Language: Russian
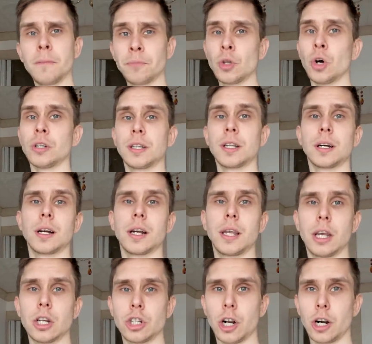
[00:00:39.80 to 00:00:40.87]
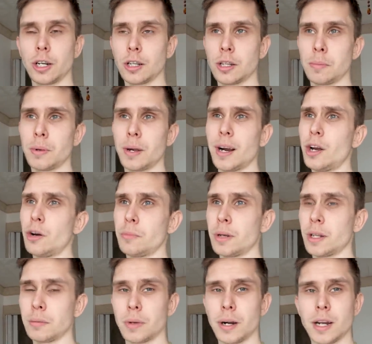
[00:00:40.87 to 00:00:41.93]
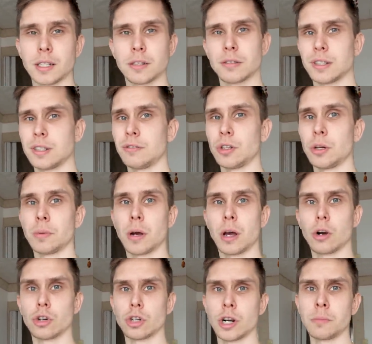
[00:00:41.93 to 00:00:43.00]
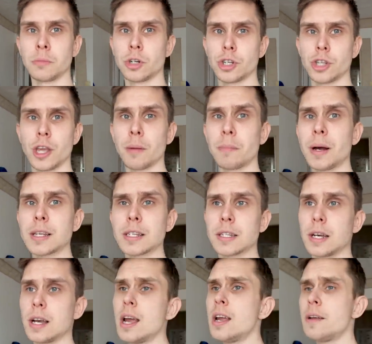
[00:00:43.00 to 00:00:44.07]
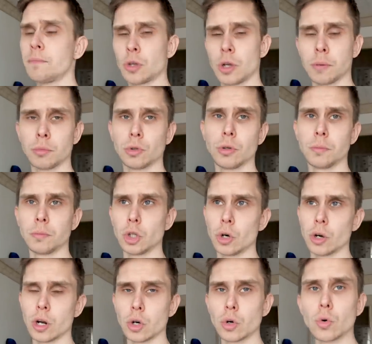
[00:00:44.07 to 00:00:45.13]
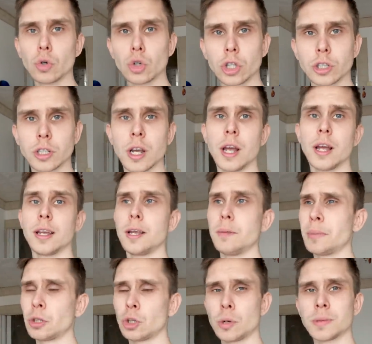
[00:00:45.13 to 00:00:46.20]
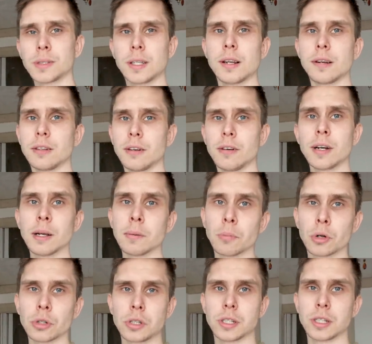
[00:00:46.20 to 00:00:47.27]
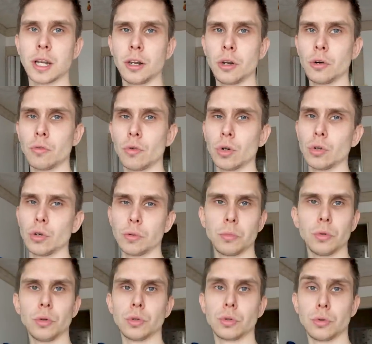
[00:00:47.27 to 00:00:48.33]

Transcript: Но так как я жир не набираю, у меня набирается в основном хорошая мышечная масса, то я буду много кушать и потом к соревнованиям просто солью воду и буду